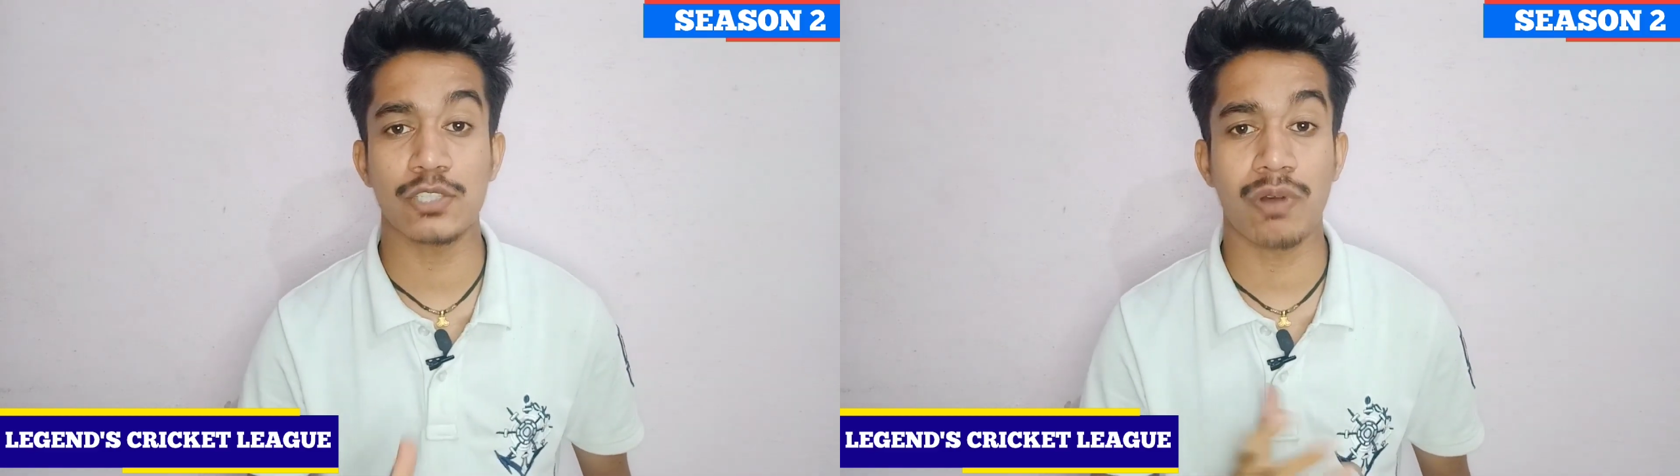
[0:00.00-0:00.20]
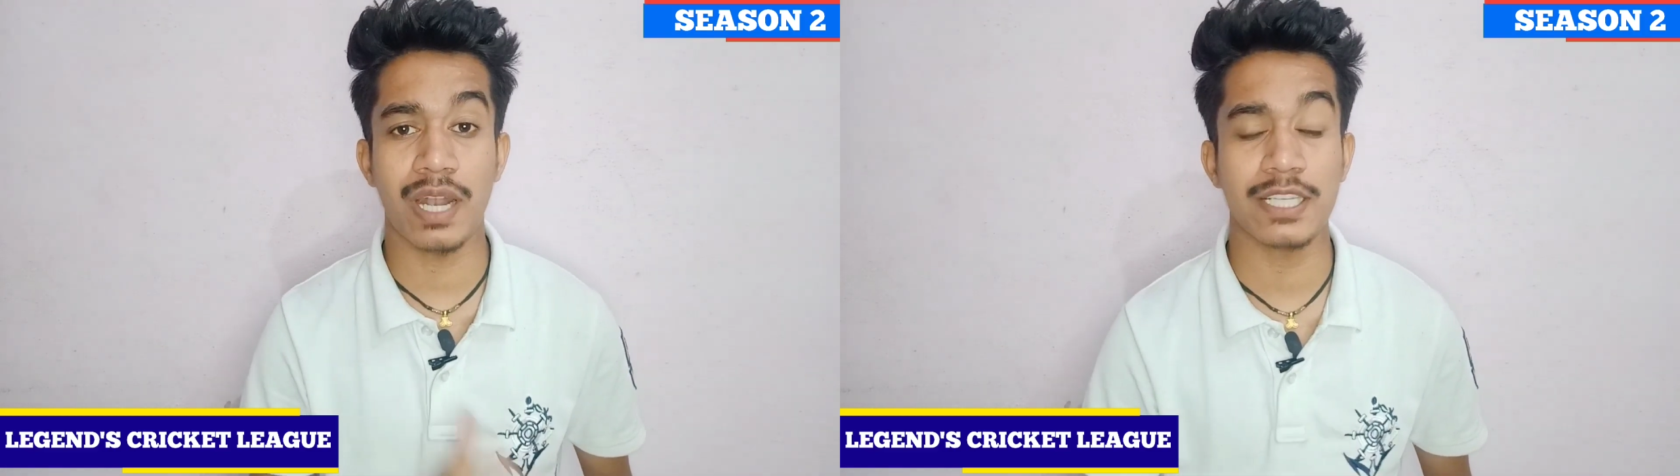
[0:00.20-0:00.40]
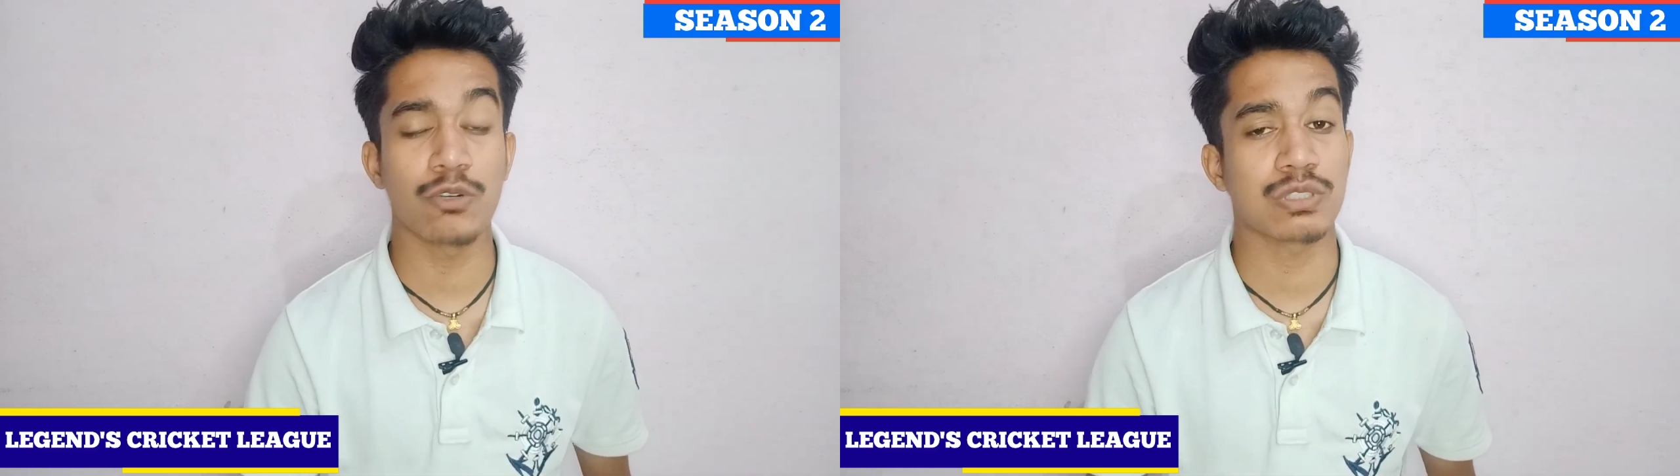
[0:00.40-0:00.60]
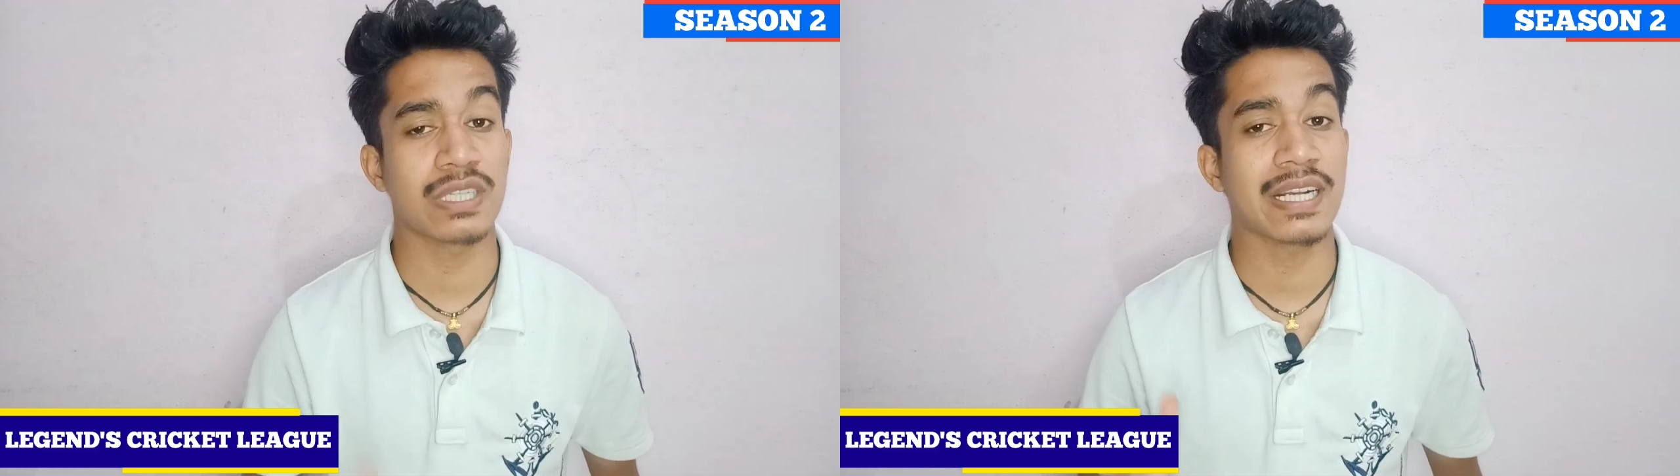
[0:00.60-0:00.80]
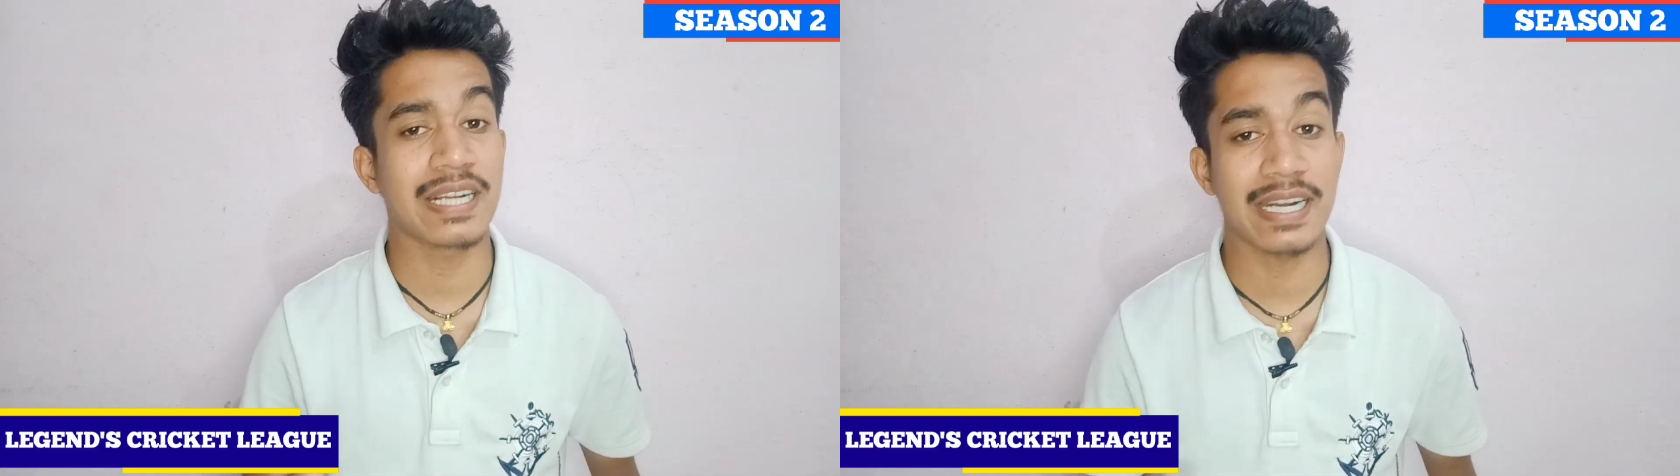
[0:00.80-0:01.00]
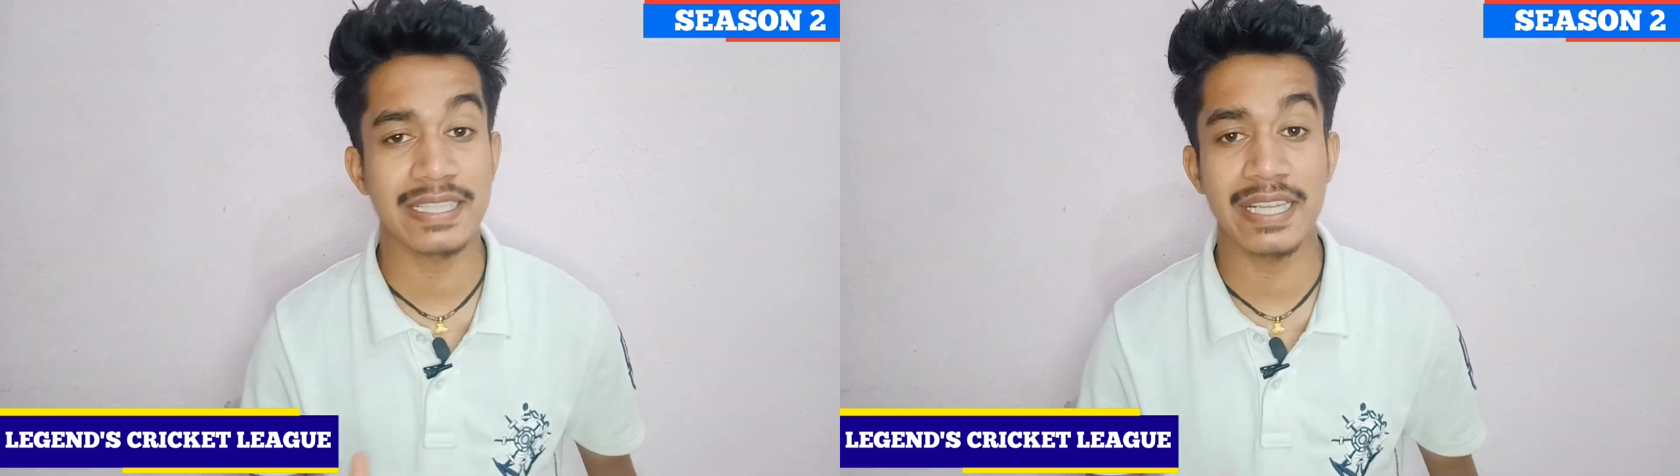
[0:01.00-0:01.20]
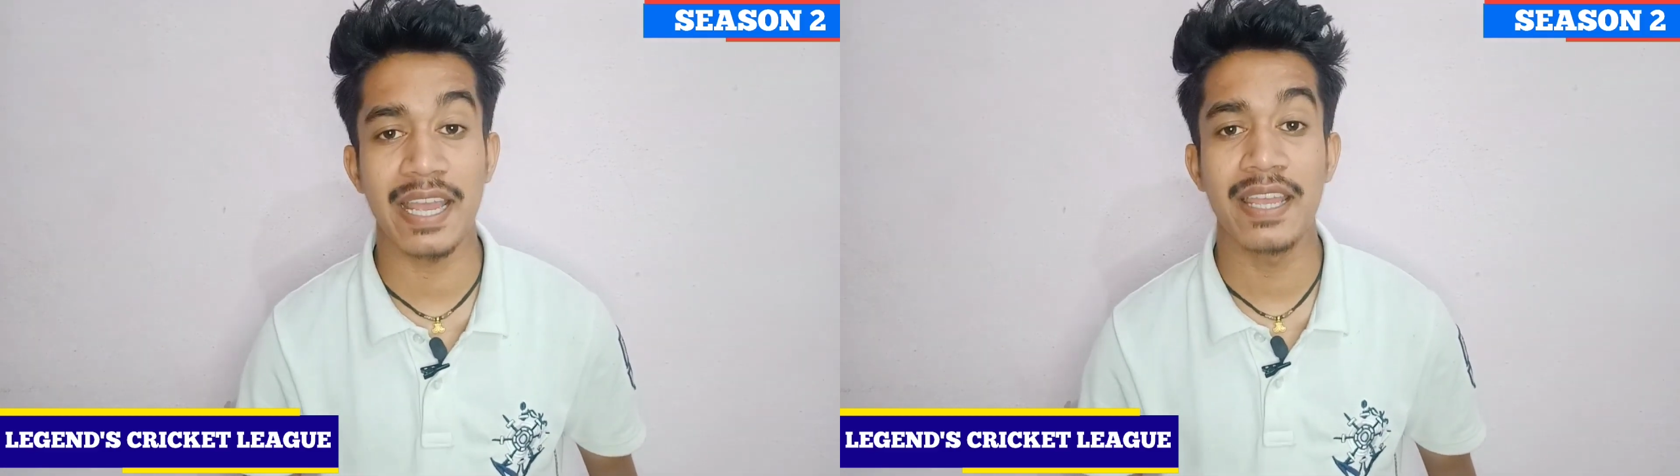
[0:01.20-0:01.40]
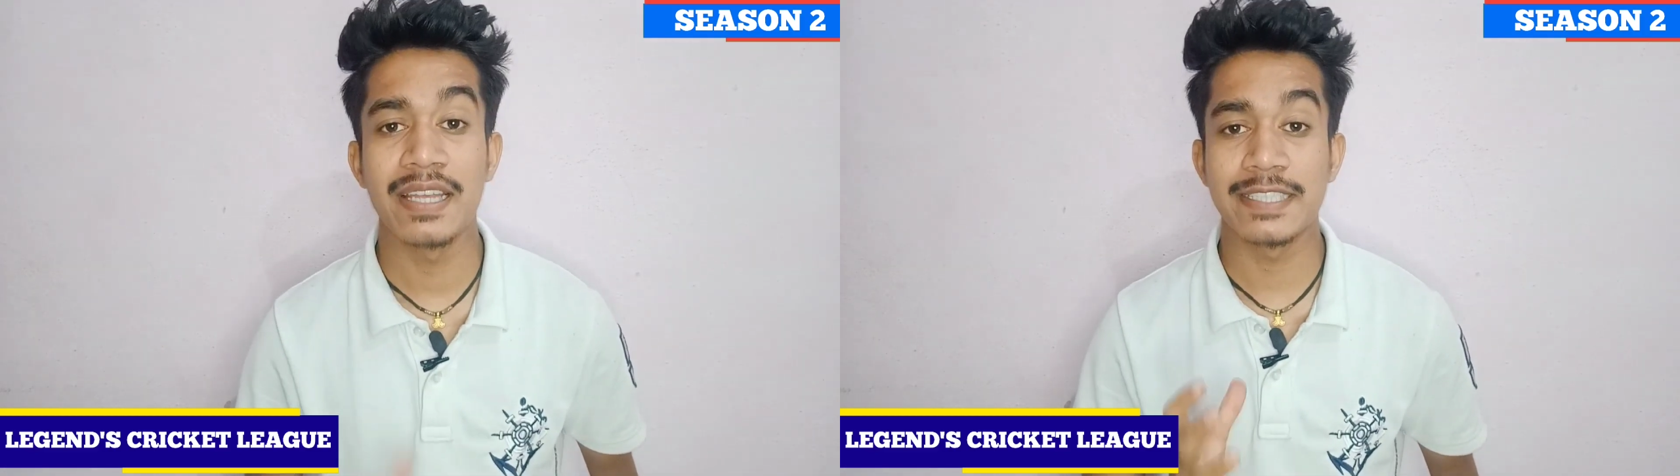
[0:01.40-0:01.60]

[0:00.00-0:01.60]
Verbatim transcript: स्क्वाड की घोषणा कर दी है